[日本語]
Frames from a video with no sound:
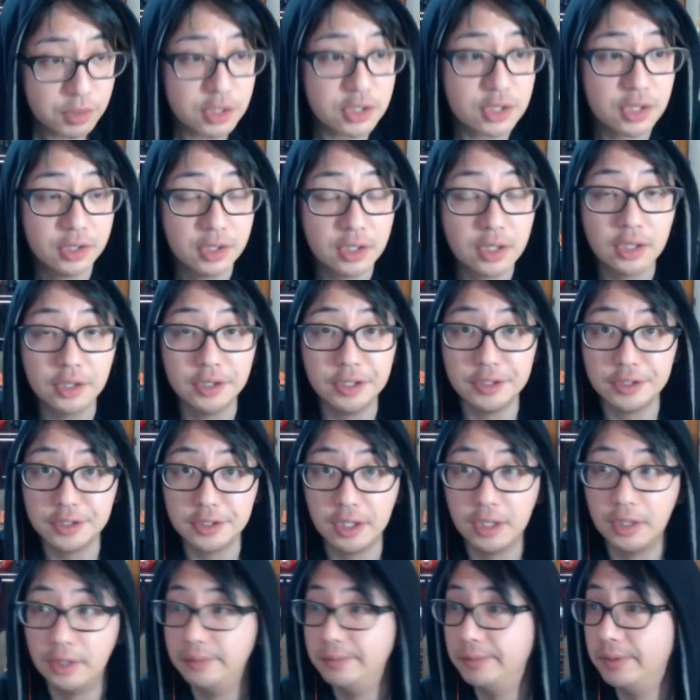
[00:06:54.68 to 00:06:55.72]
皆さんいかがで
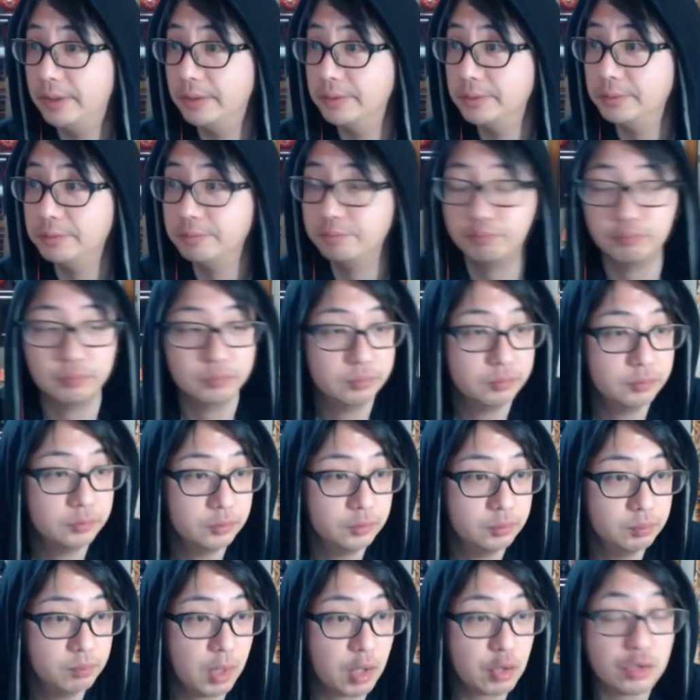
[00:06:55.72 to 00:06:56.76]
すか、
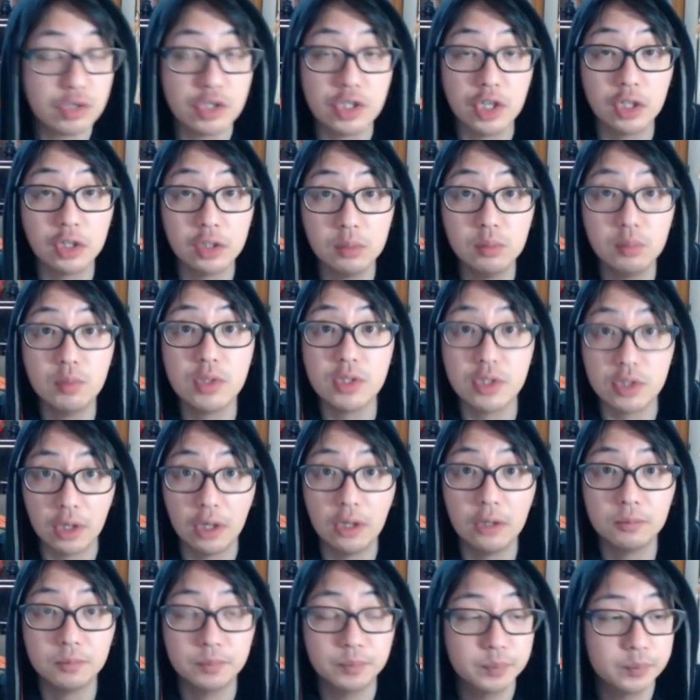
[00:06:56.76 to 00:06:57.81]
マルチやってみまし
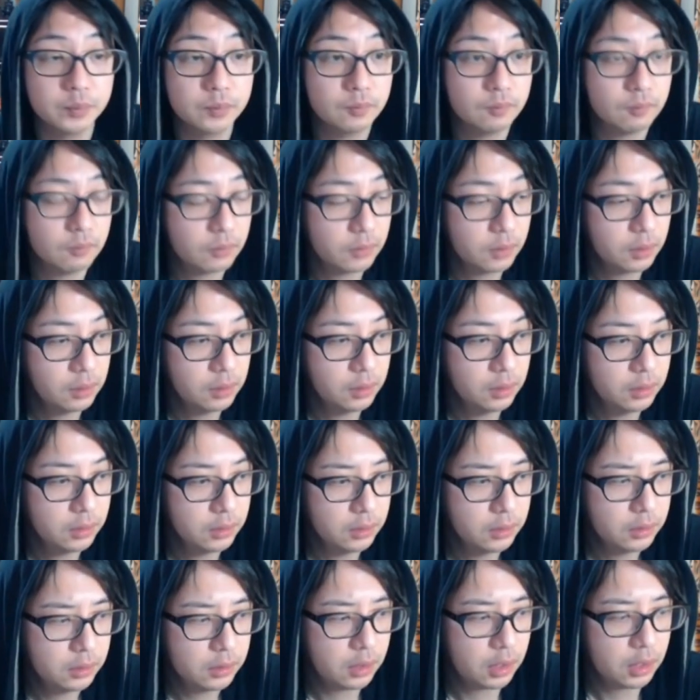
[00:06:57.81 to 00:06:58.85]
た。
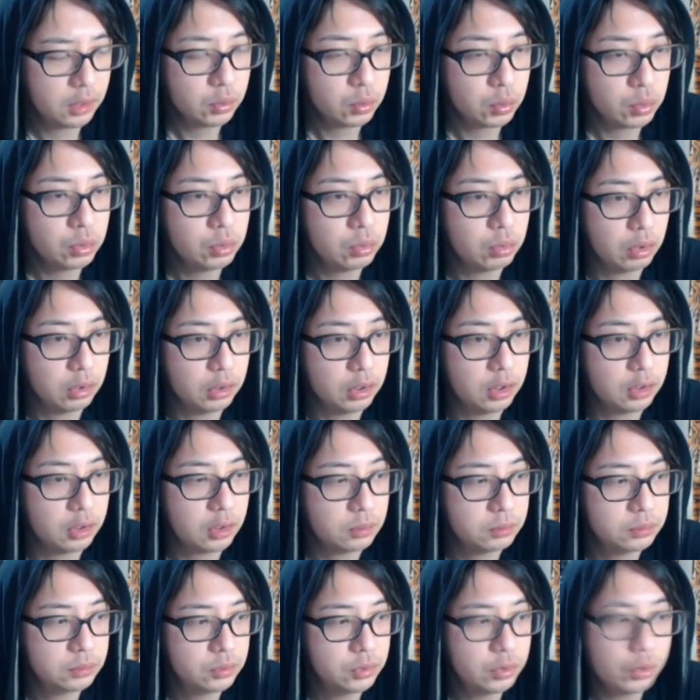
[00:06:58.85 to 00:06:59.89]
アンドロイドは
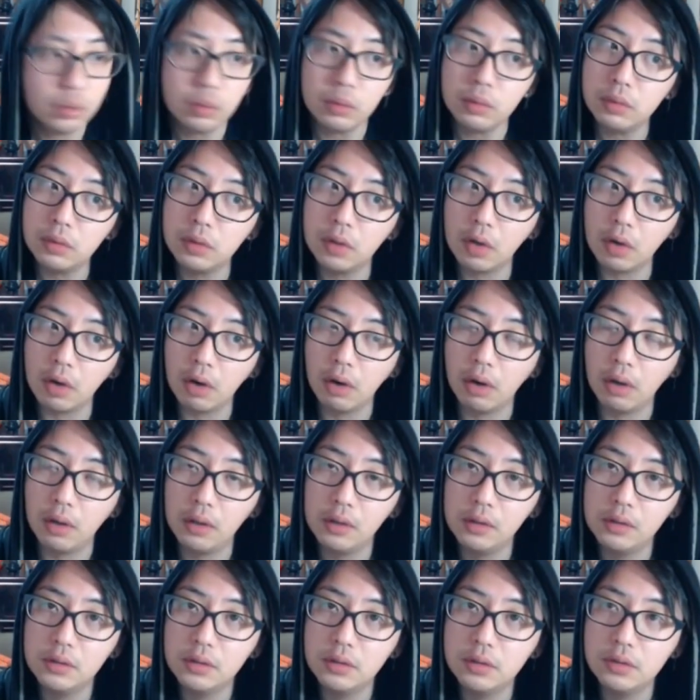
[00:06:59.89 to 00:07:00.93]
ね、多分今日か
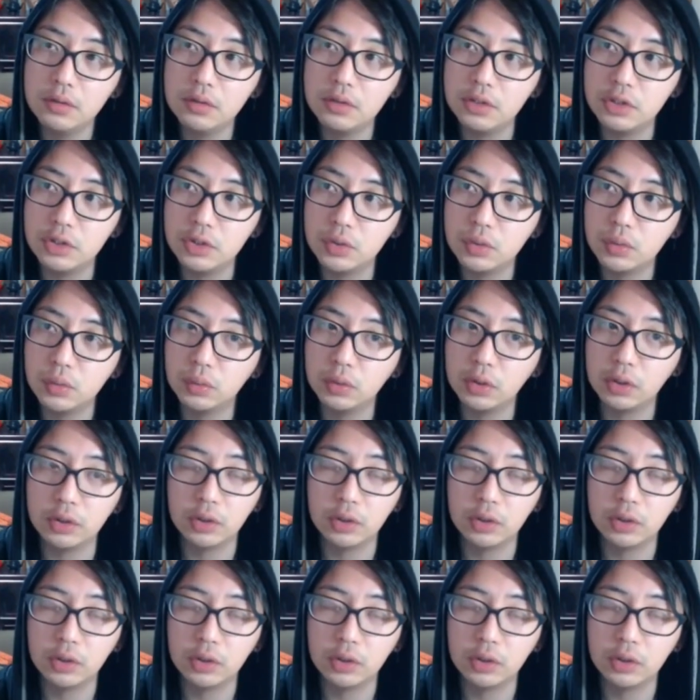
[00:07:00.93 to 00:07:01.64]
ら実